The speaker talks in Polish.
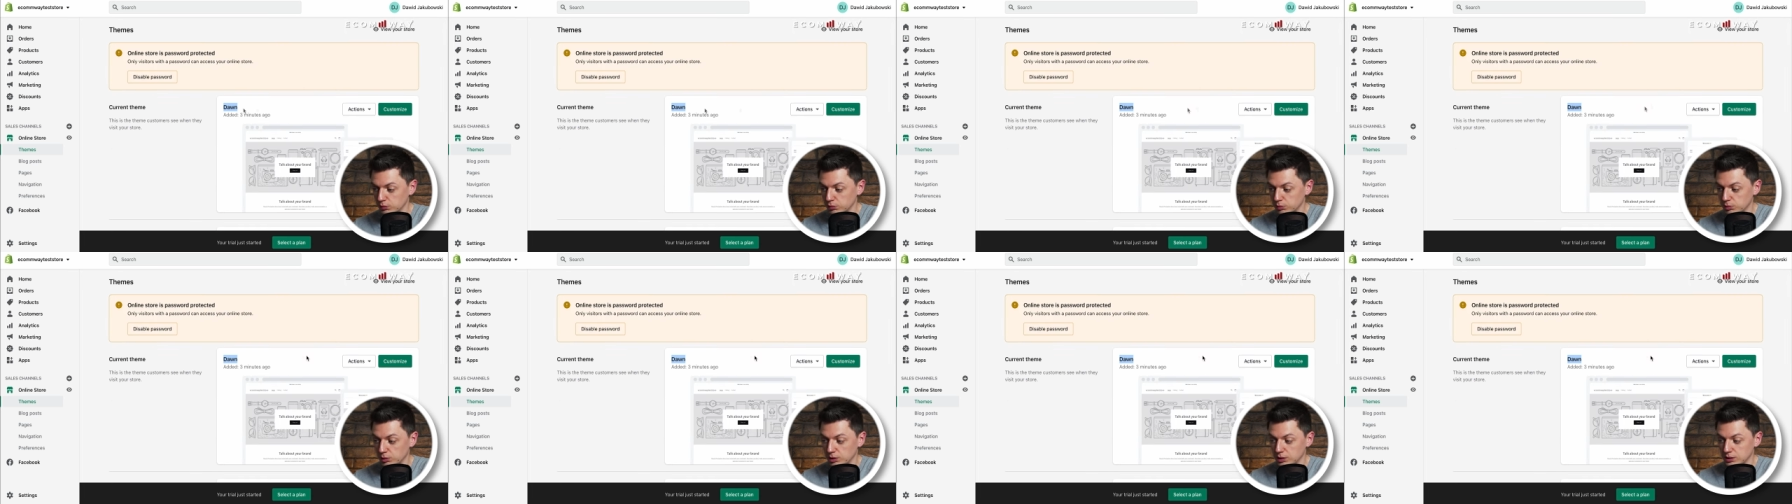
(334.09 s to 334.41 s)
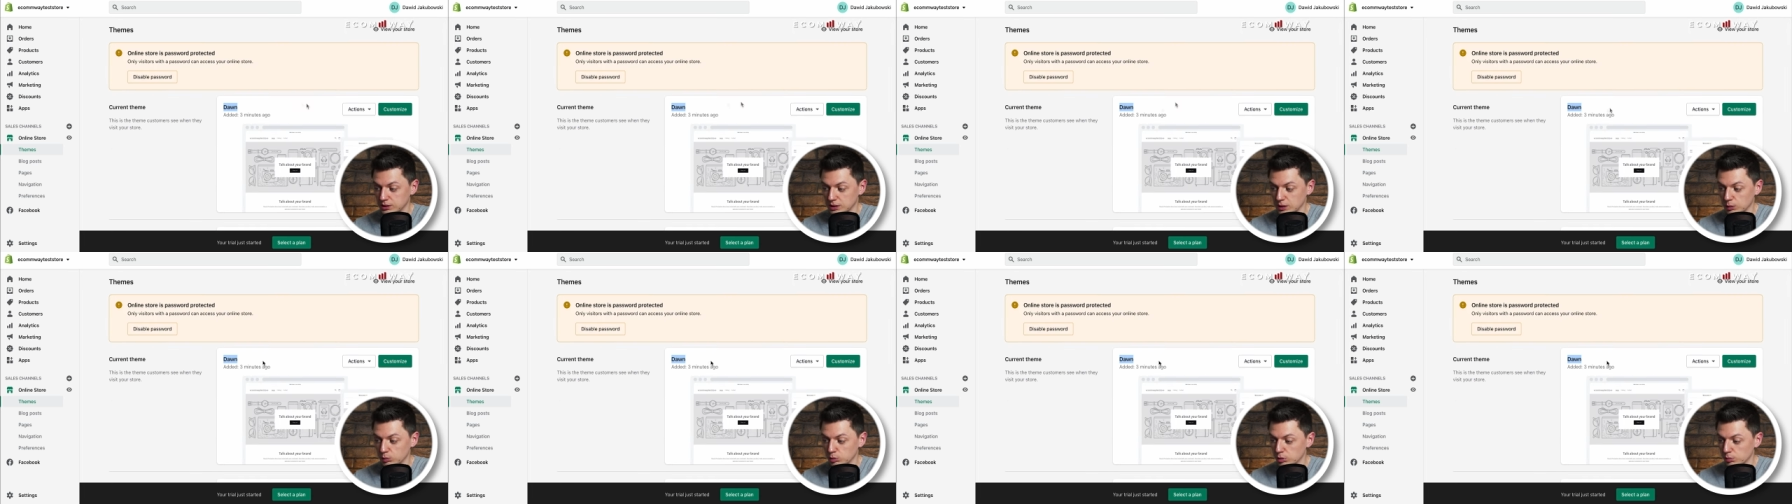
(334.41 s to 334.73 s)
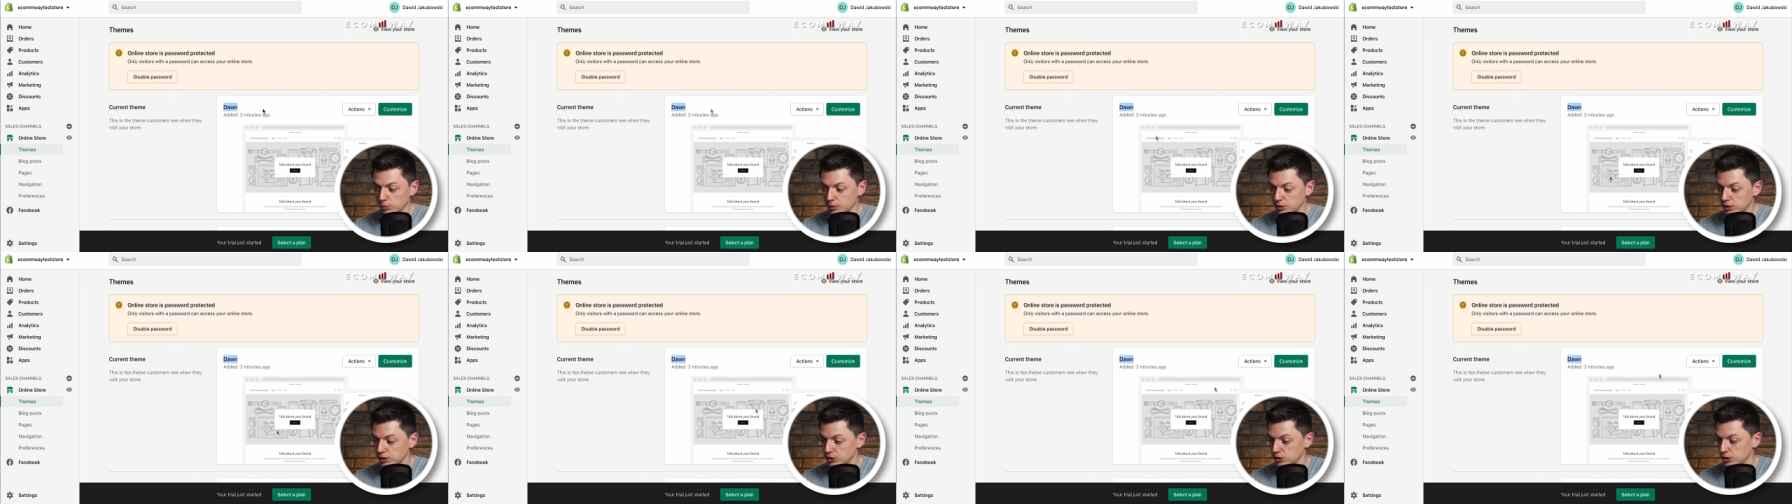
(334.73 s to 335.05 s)
który jest
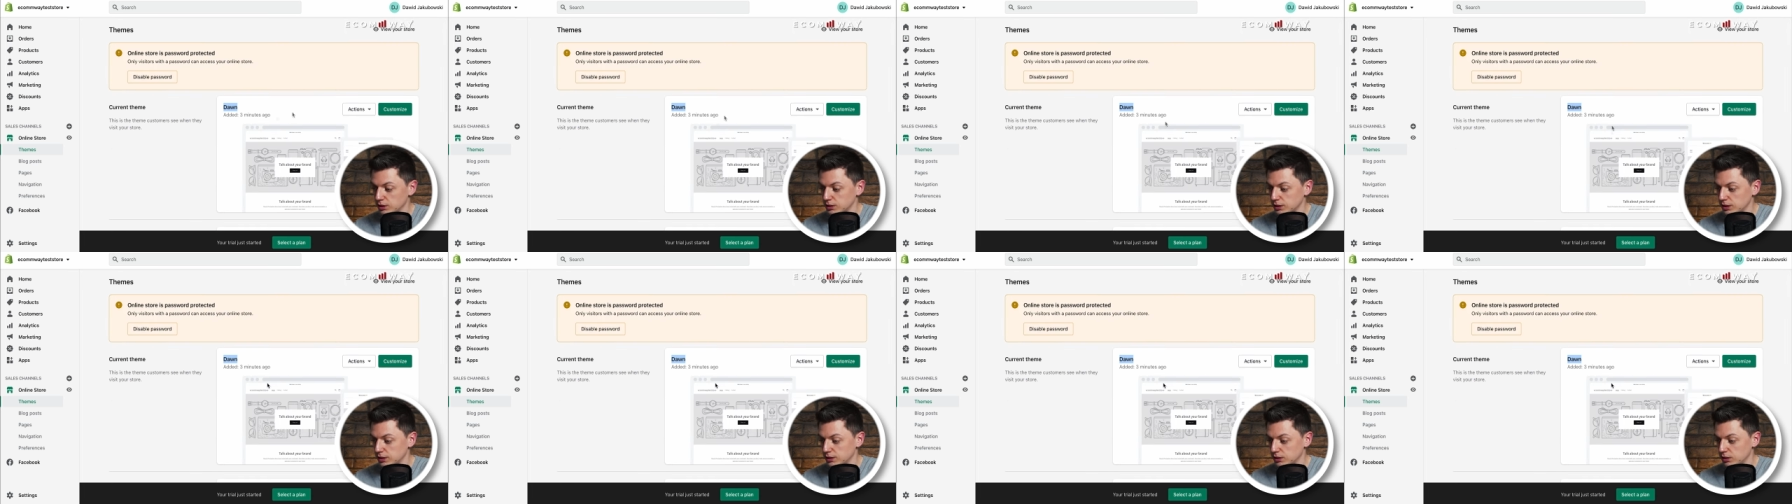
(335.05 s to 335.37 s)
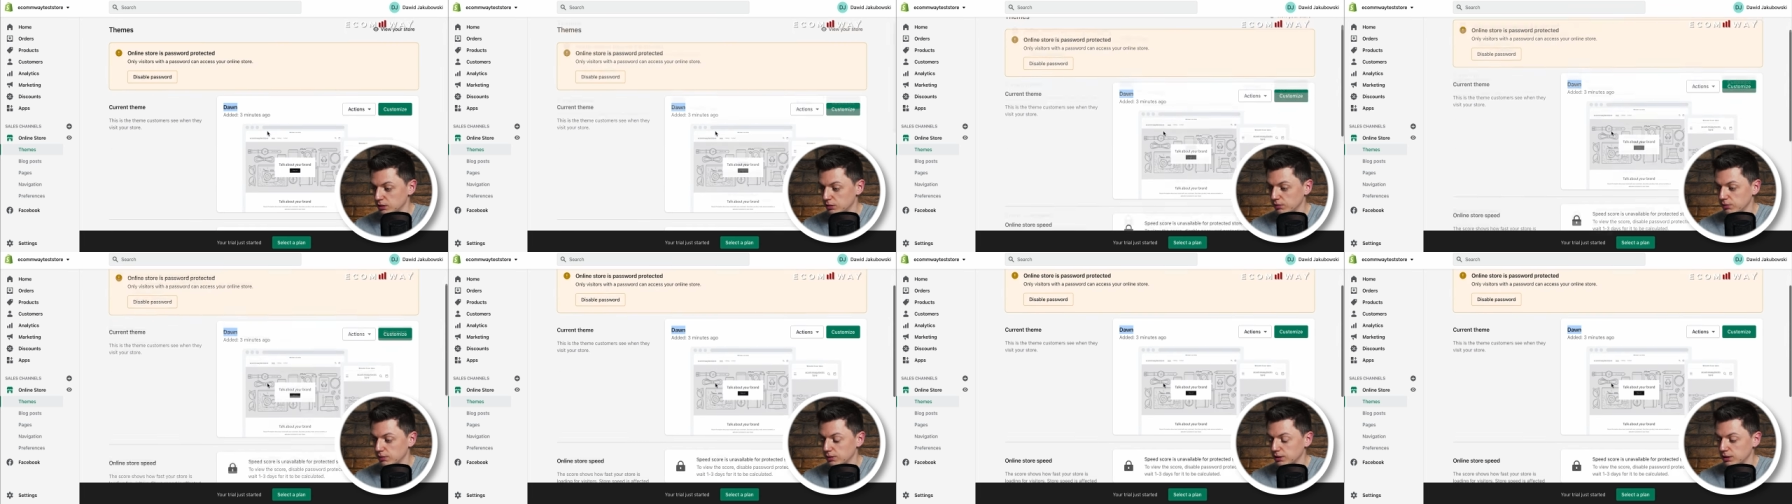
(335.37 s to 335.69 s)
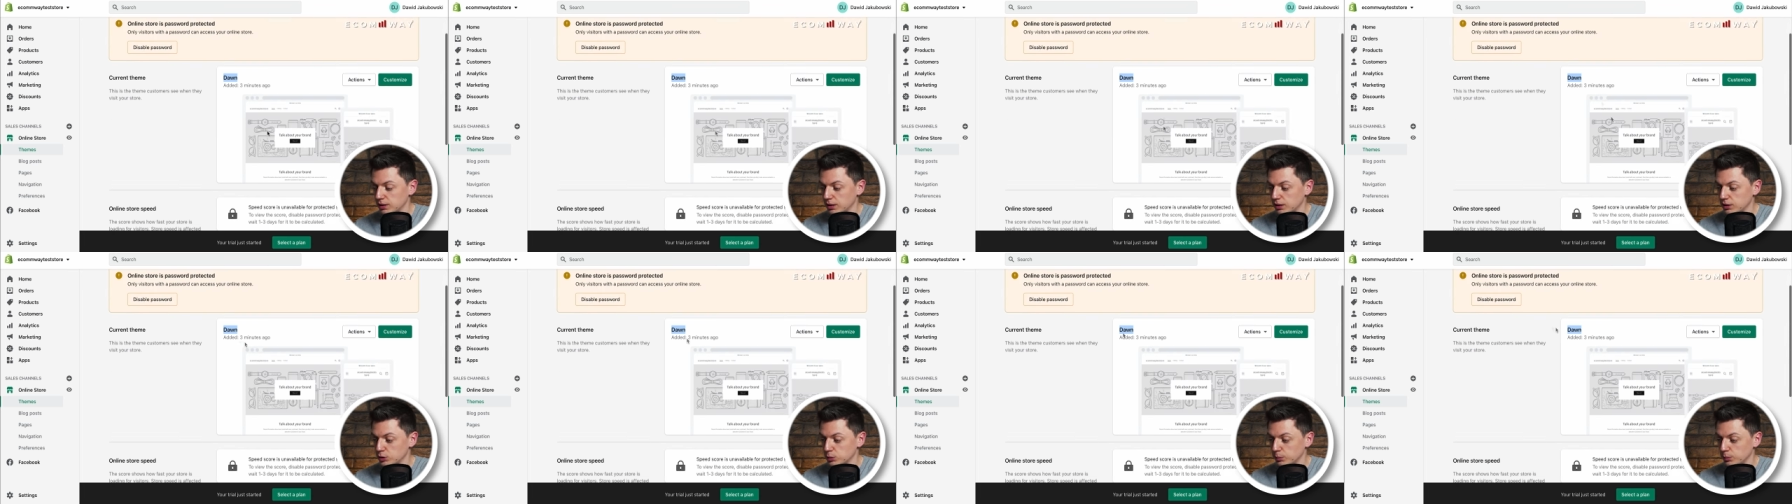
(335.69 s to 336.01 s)
automatycznie zainstalowany
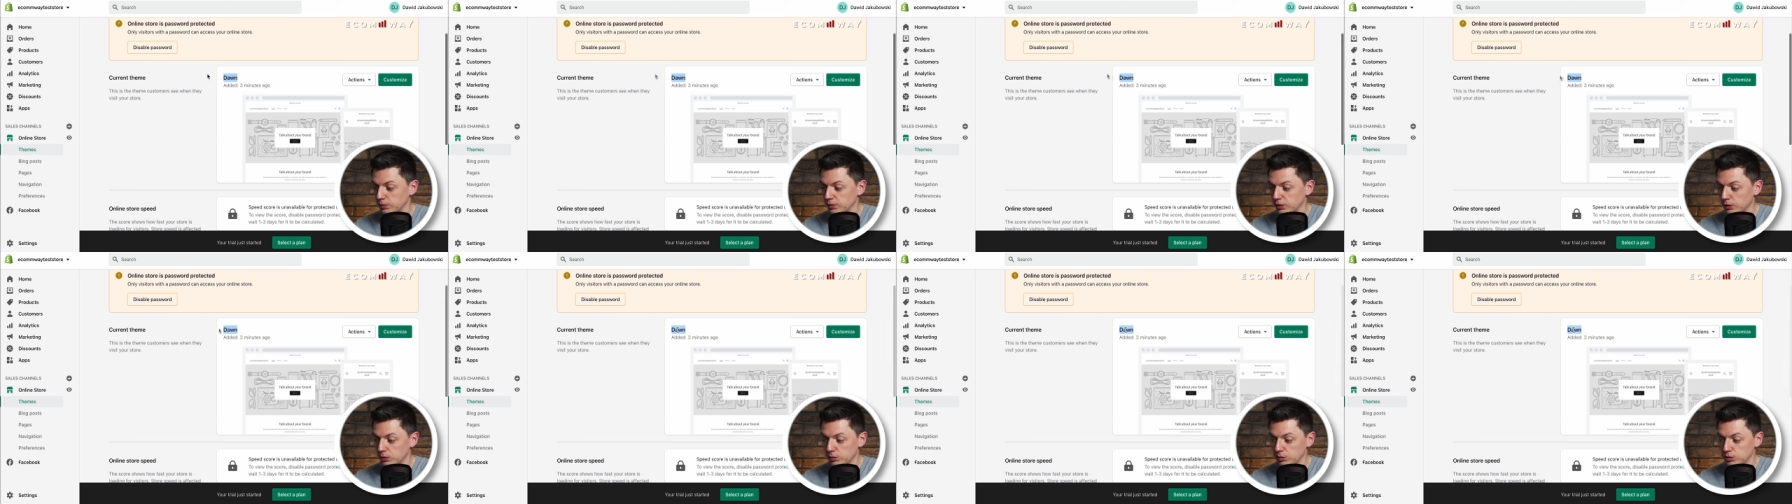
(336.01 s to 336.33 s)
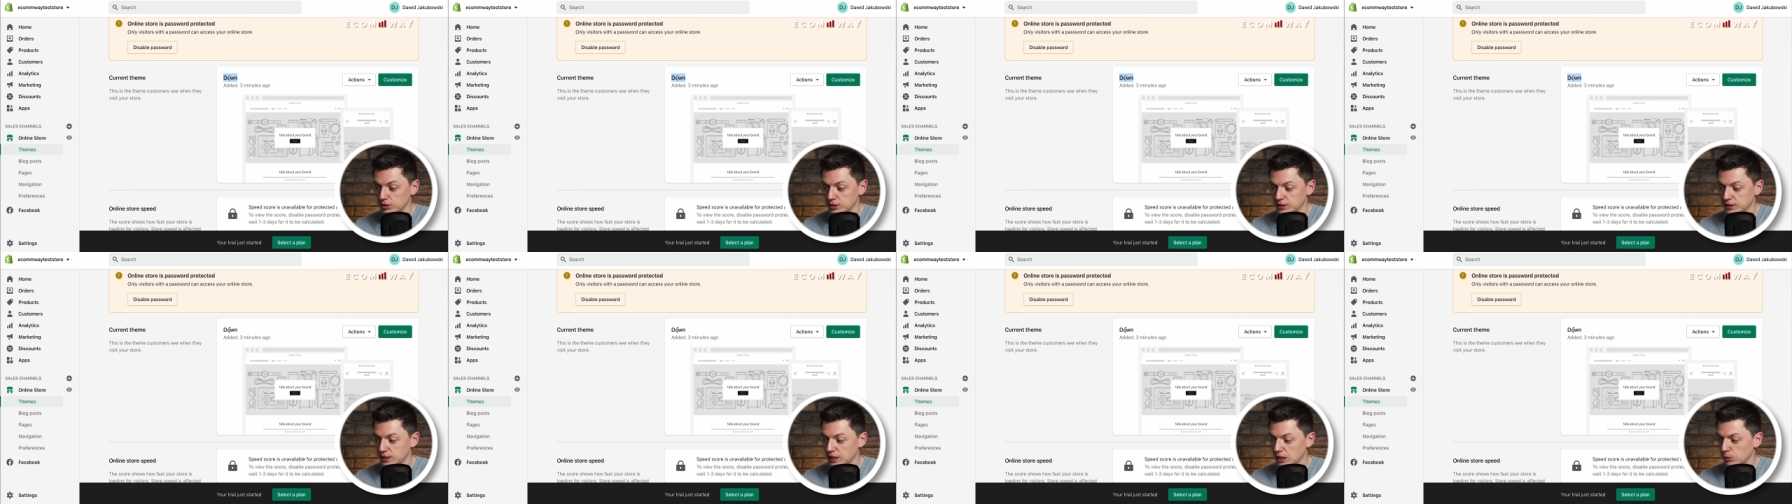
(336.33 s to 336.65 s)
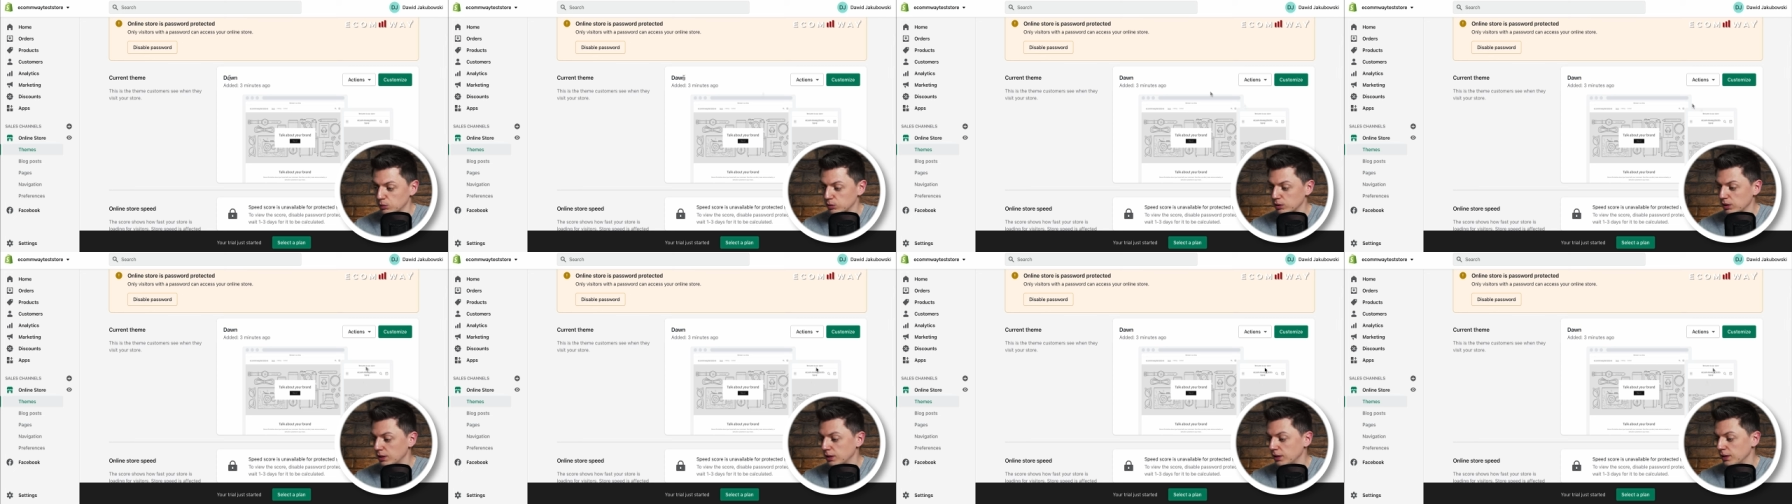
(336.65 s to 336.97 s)
na Shopify, to jest
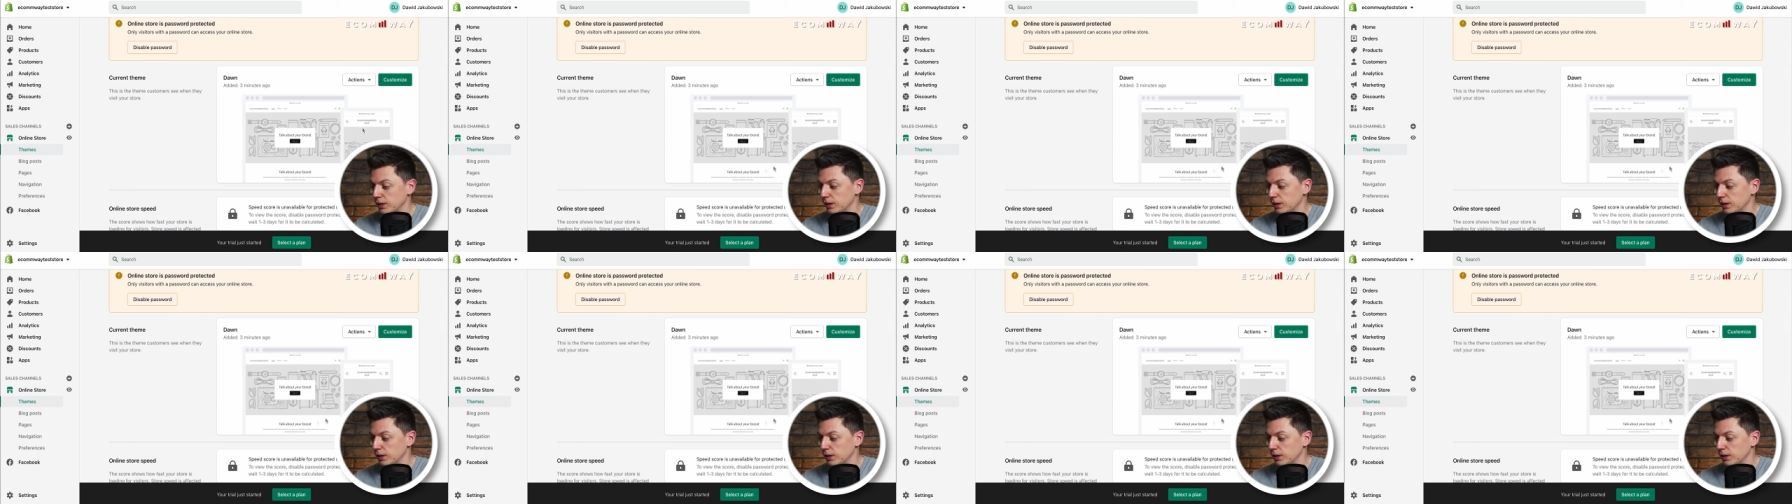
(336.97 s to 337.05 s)
Down.